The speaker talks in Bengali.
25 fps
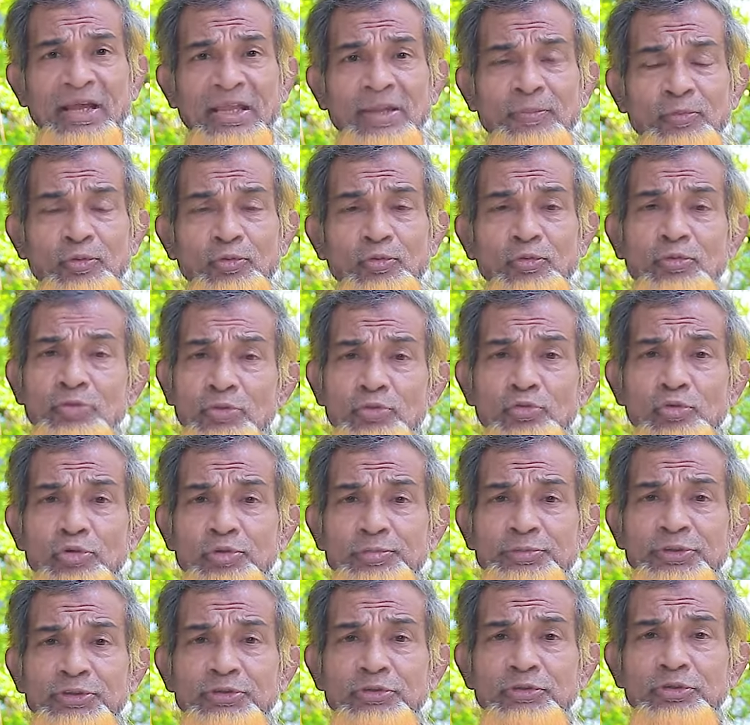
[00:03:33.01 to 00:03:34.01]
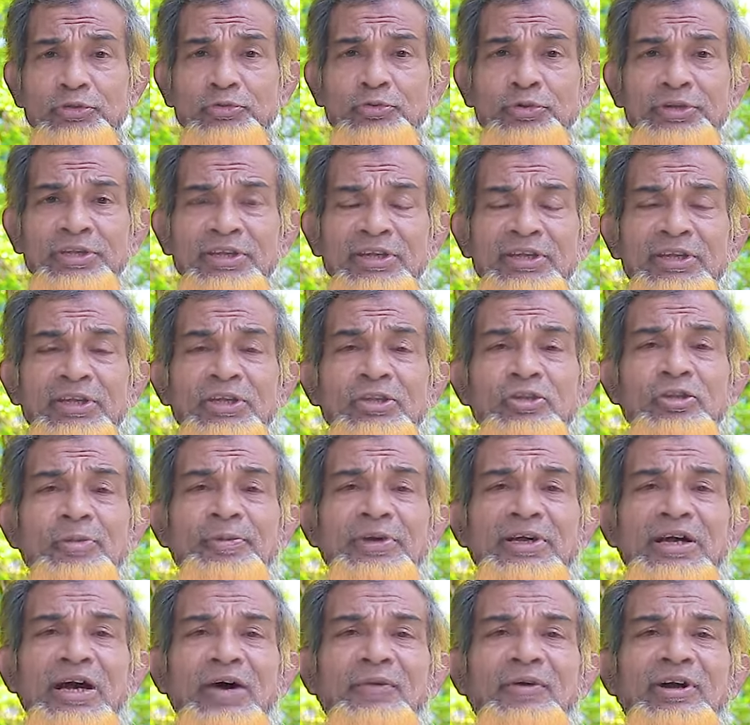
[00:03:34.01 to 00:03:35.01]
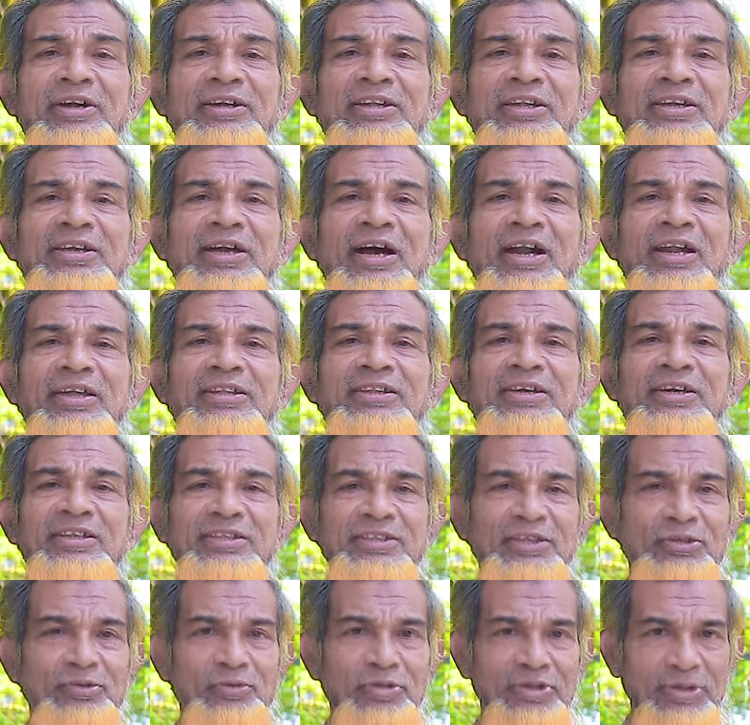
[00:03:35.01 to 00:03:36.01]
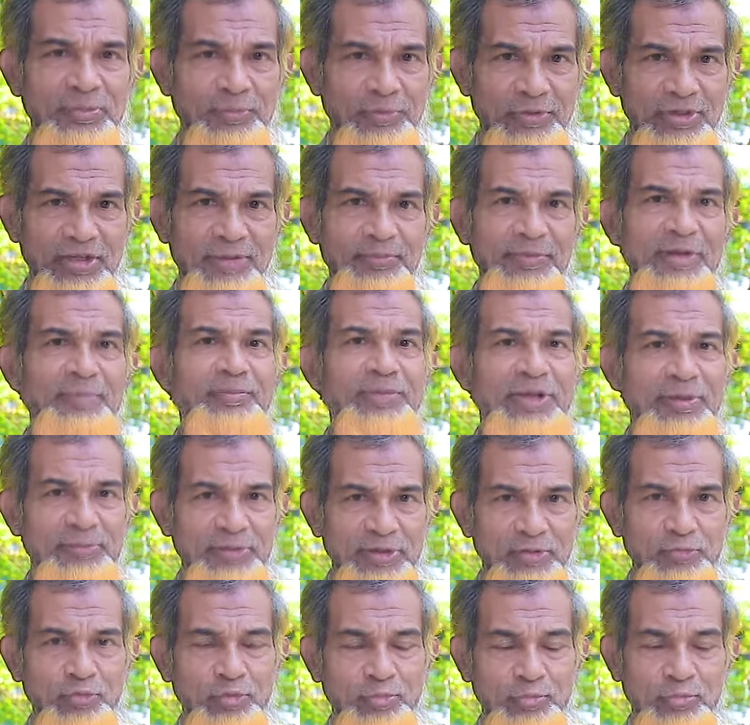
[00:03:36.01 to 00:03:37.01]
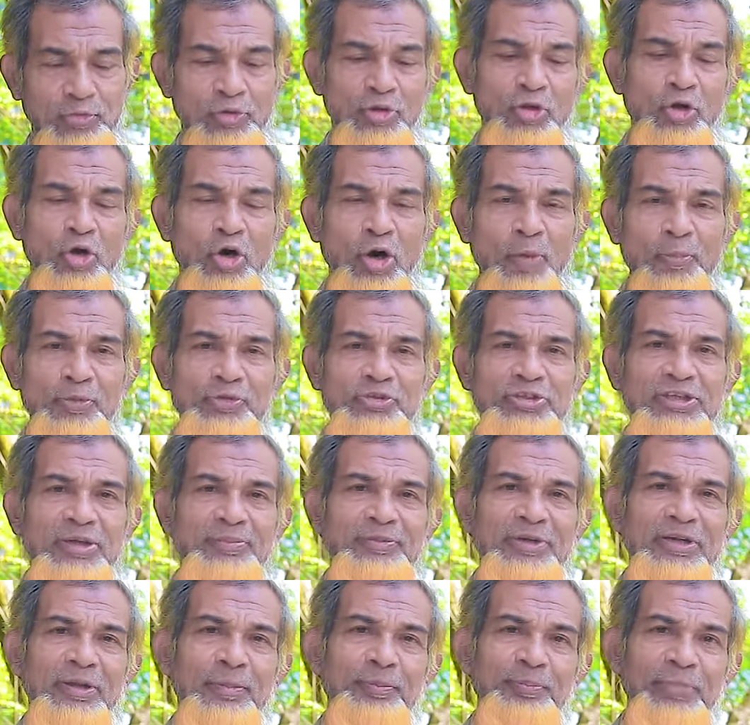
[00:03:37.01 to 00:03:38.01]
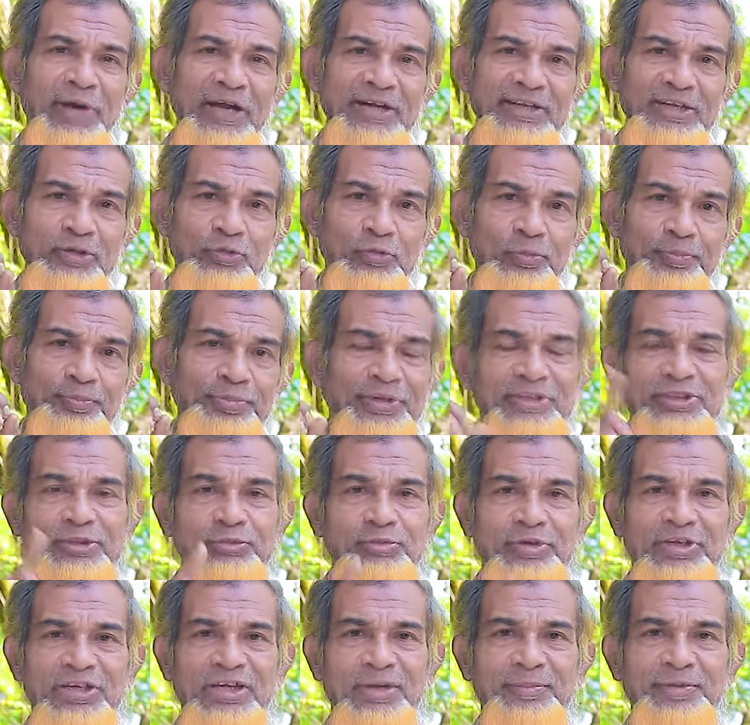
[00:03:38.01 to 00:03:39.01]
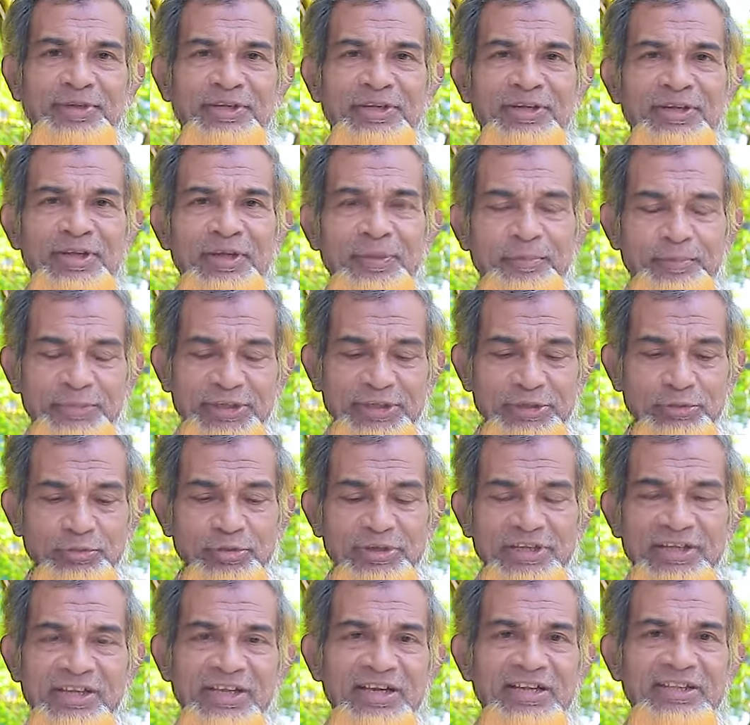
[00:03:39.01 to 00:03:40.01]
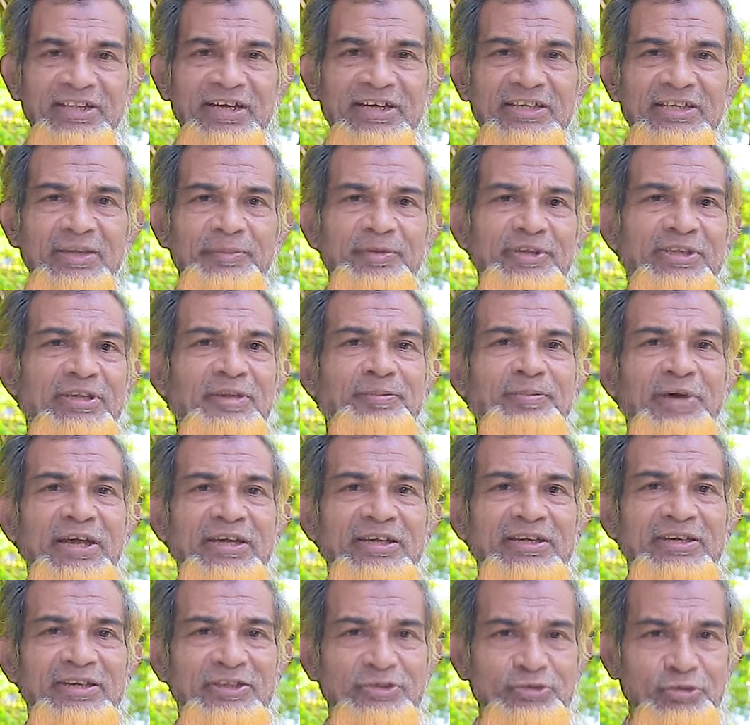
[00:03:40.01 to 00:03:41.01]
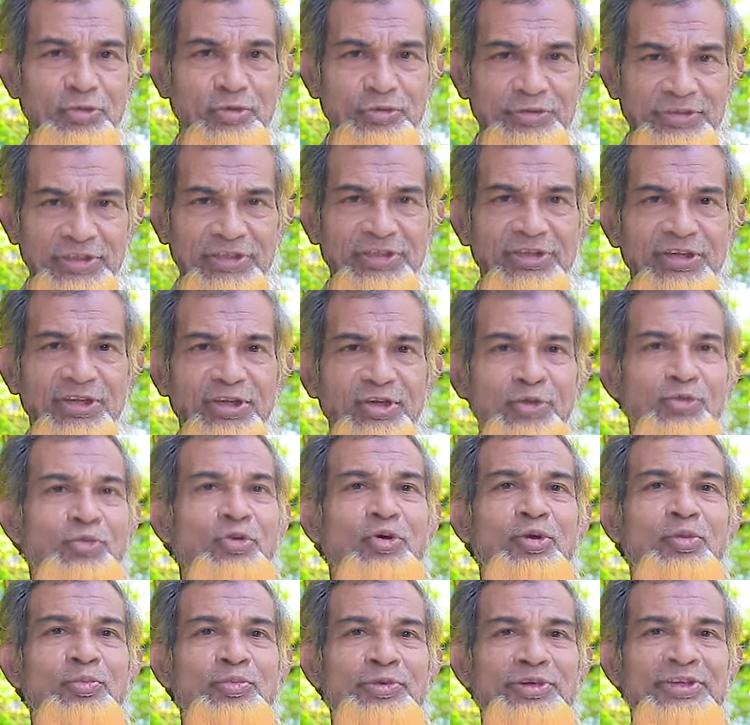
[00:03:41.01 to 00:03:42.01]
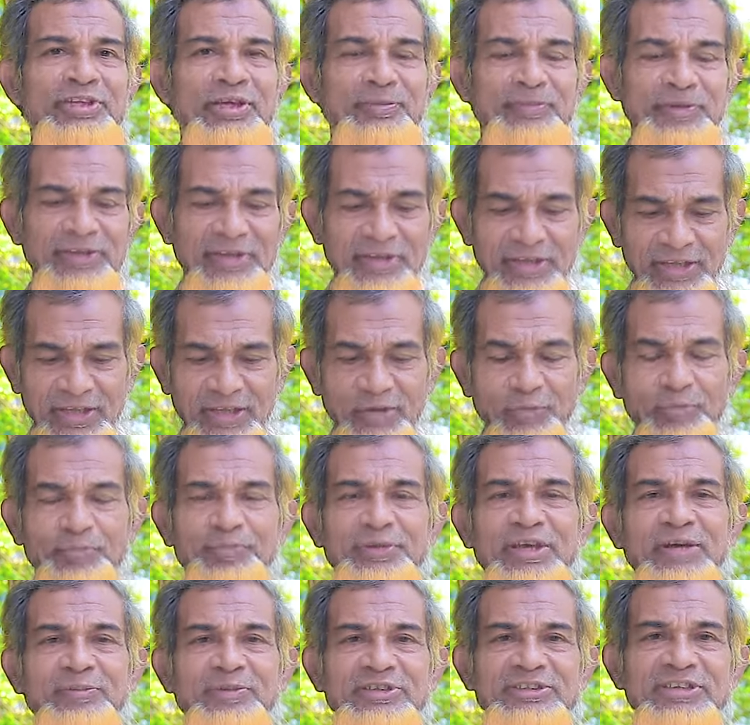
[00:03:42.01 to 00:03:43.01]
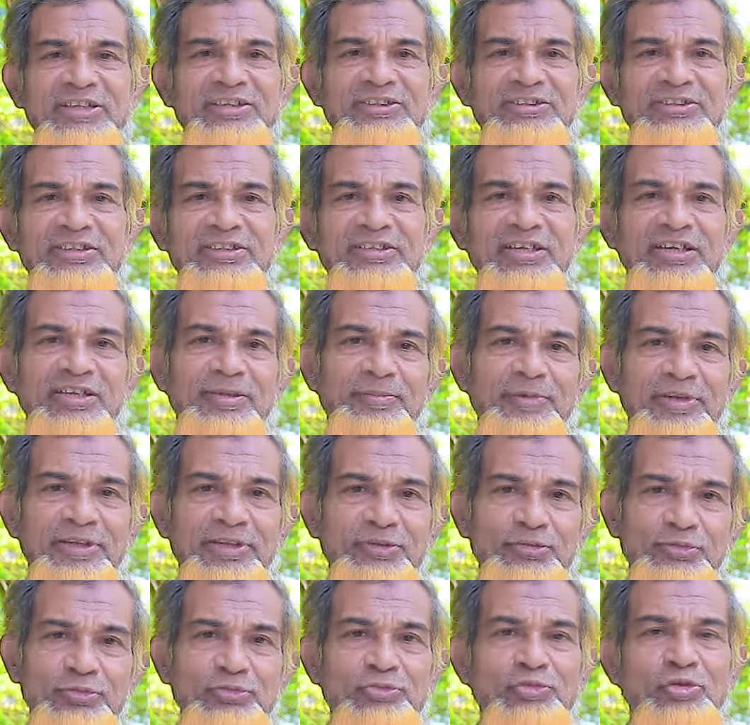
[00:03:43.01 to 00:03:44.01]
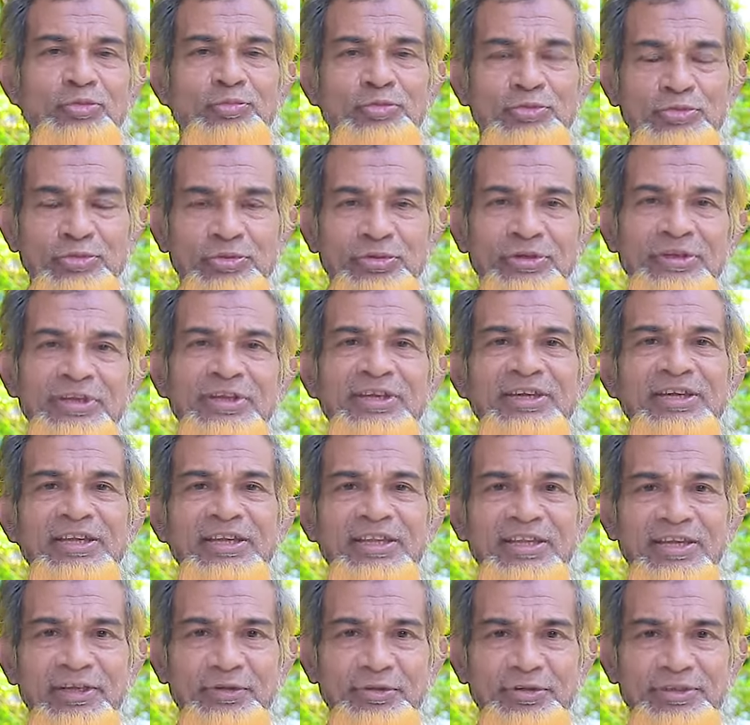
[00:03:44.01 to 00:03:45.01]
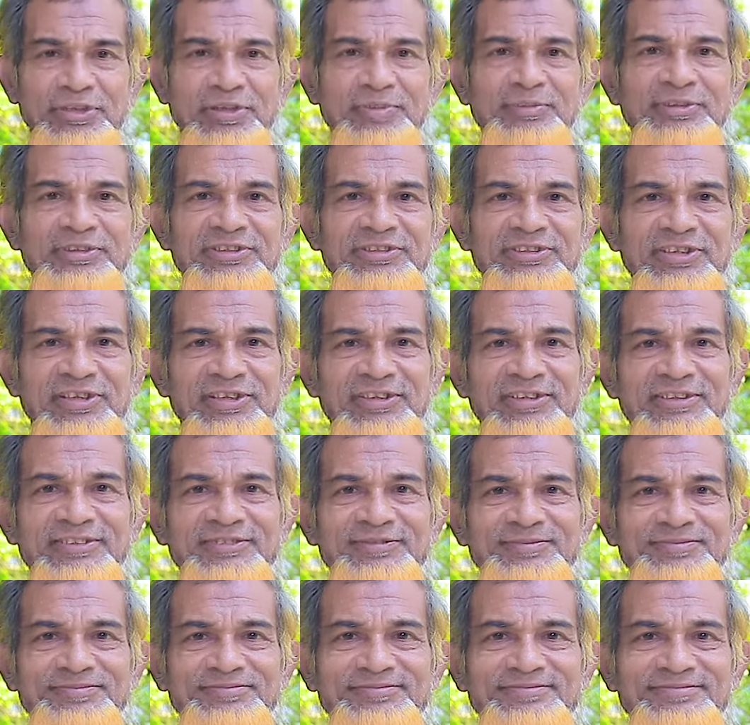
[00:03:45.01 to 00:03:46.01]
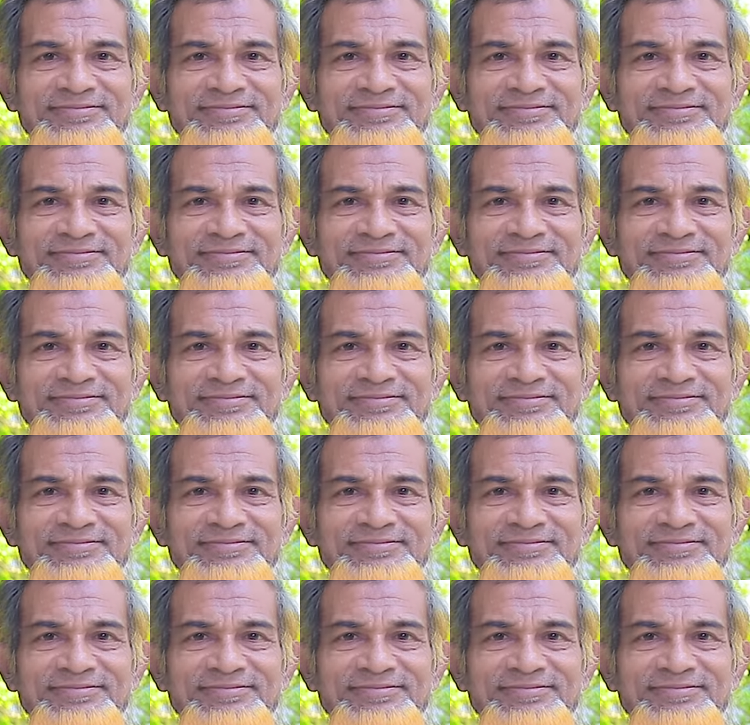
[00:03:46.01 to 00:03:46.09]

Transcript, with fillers: এবং অন্য কোনো সময় যদি করি তবে খাওয়ার ঠিক আড়াই থেকে তিন ঘন্টা পরে আমরা ব্যায়ামটা করব। অবশ্যই আপনারা পানি একটু বেশি করে খাবেন বেশি করে খেলে দেখা যাবে কি পায়খানাটা সহজেই নরম হয়ে যাবে এবং ব্যায়ামের সাথে সাথে একেবারেই সুন্দর মতন ক্লিয়ার হয়ে যাবে ইনশাল্লাহ